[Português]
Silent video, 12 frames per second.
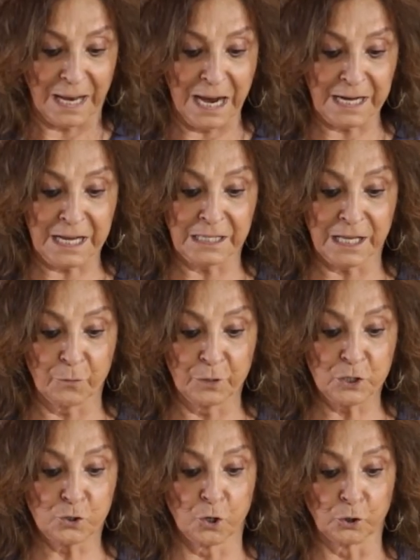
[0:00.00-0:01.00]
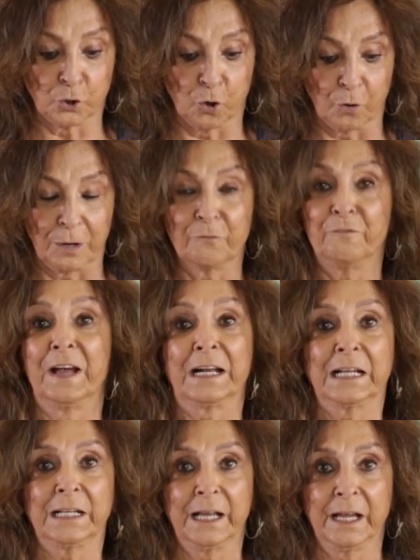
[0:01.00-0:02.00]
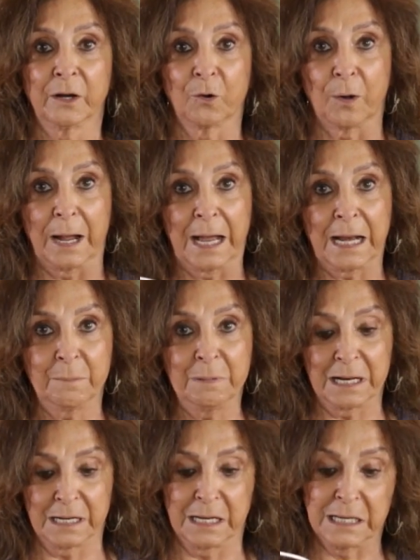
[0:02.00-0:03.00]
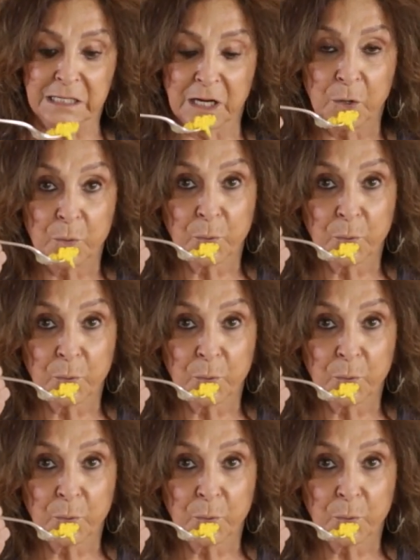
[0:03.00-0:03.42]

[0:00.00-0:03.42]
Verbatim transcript: Aqui tá o risoto verdadeiro alla milanese.